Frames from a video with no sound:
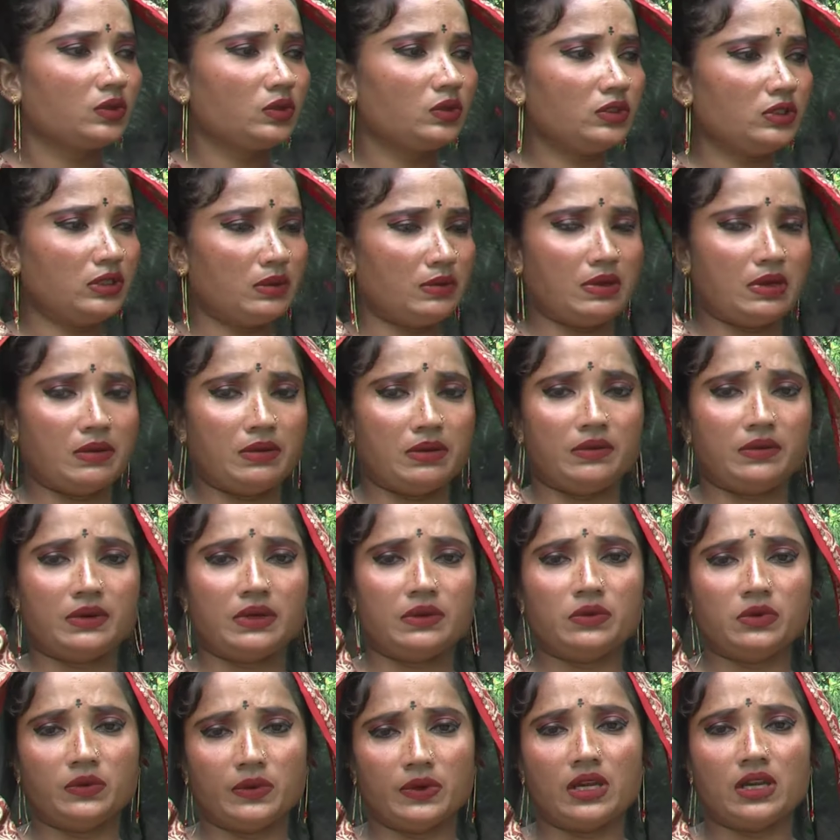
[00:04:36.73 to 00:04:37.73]
খুঁজে পাবে আমার
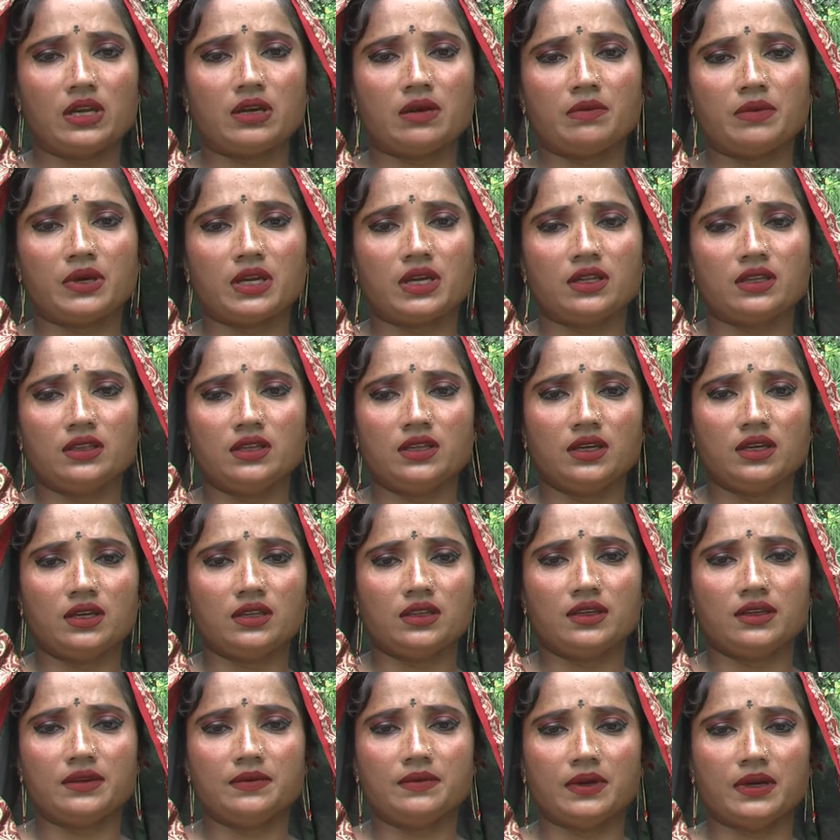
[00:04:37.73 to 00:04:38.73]
মোবাইল নাম্বারটা দিয়ে
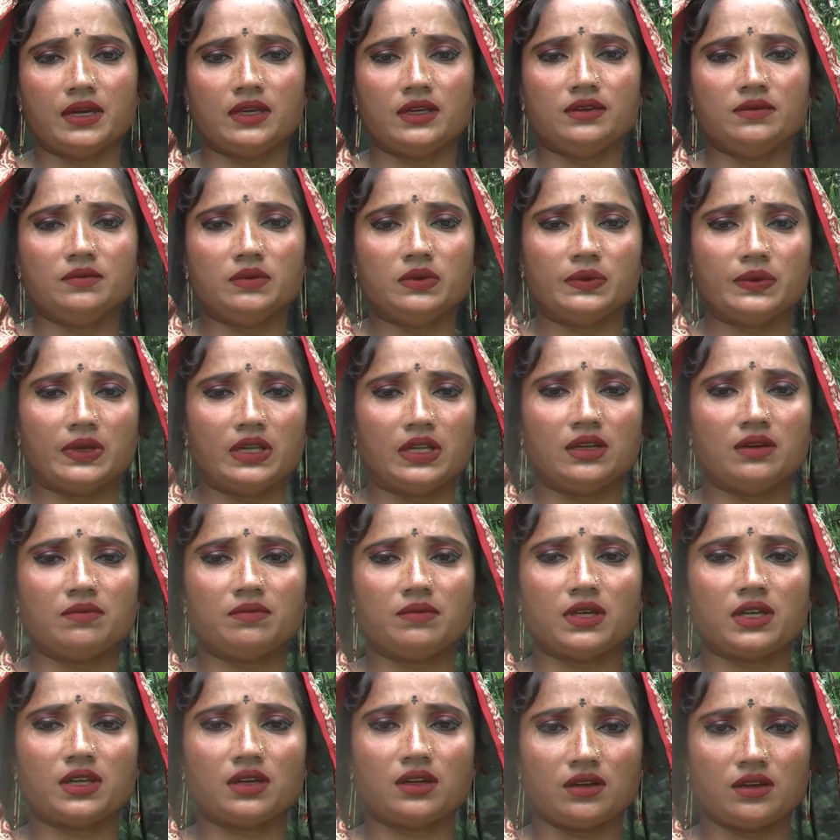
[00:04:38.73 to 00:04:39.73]
দেই ভাই মোবাইল
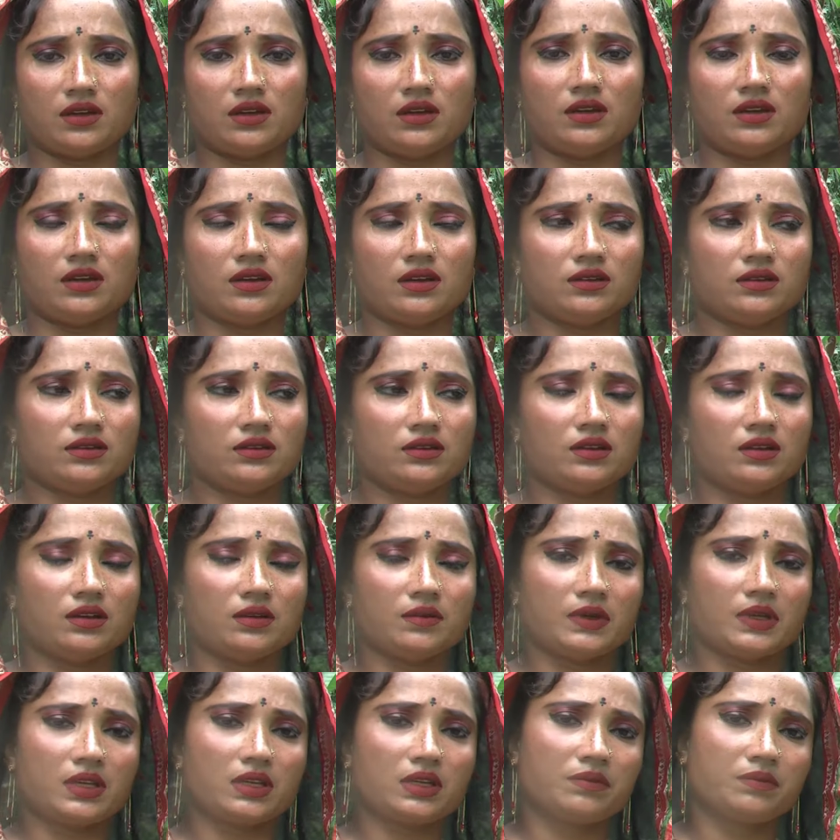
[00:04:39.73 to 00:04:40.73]
নাম্বারে হ্যাঁ
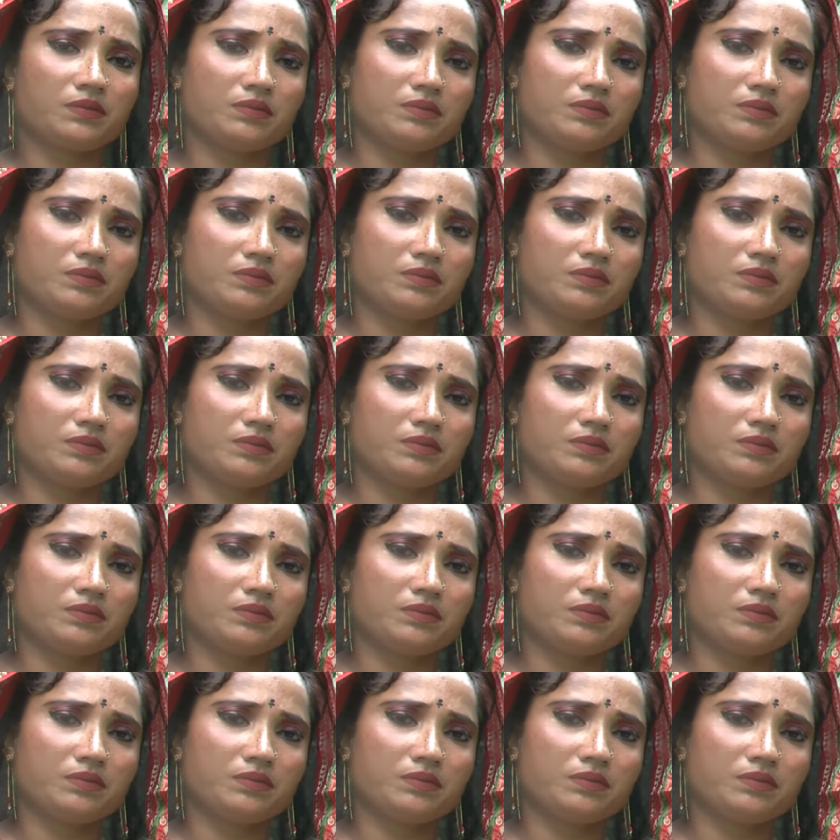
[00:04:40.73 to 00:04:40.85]
আমার